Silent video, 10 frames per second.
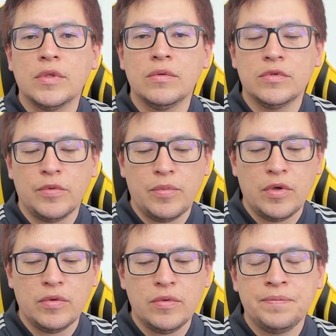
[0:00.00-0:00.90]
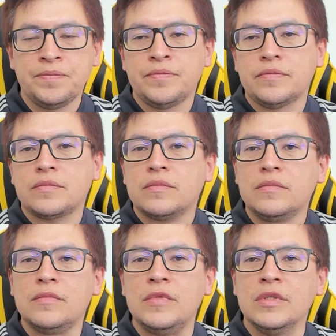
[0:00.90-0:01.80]
Porque o São Paulo
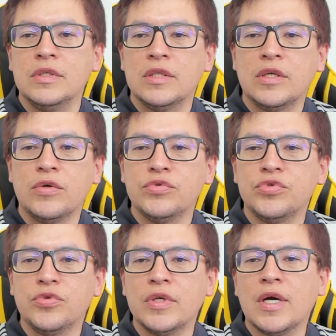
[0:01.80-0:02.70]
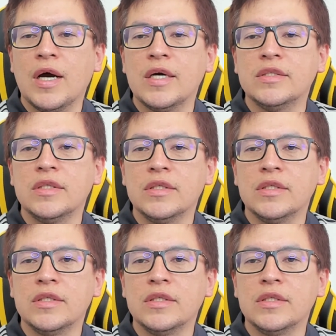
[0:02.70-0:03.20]
já tem um jogo em casa